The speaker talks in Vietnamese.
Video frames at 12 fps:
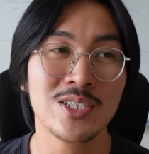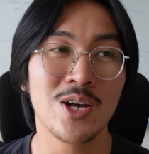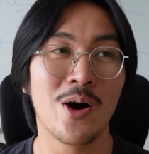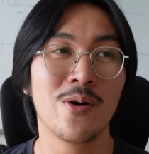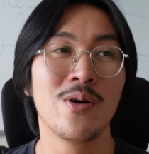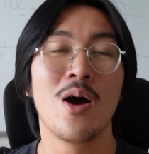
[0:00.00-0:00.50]

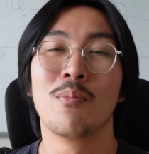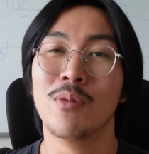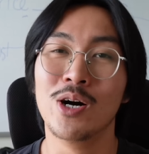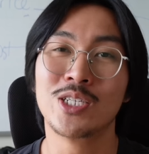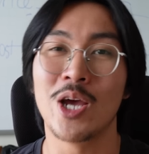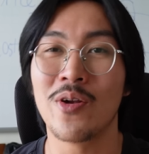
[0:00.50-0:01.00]
So,
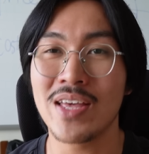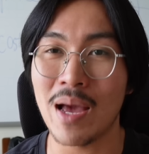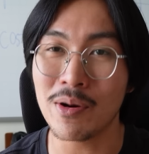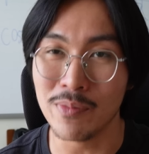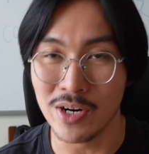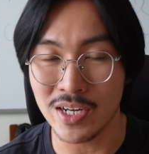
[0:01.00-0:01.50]
10 triệu để giảm
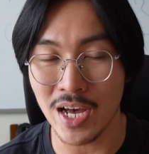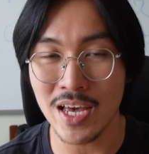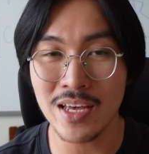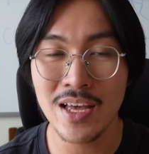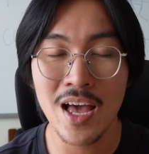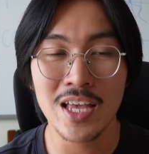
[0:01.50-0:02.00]
được 10 kg.
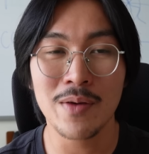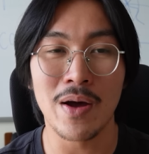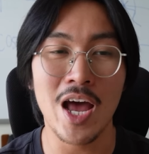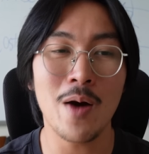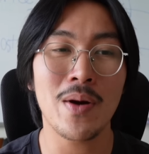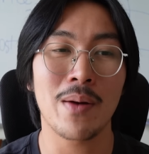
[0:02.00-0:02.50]
Nhưng mà
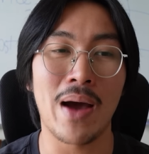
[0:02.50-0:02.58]
nếu mà các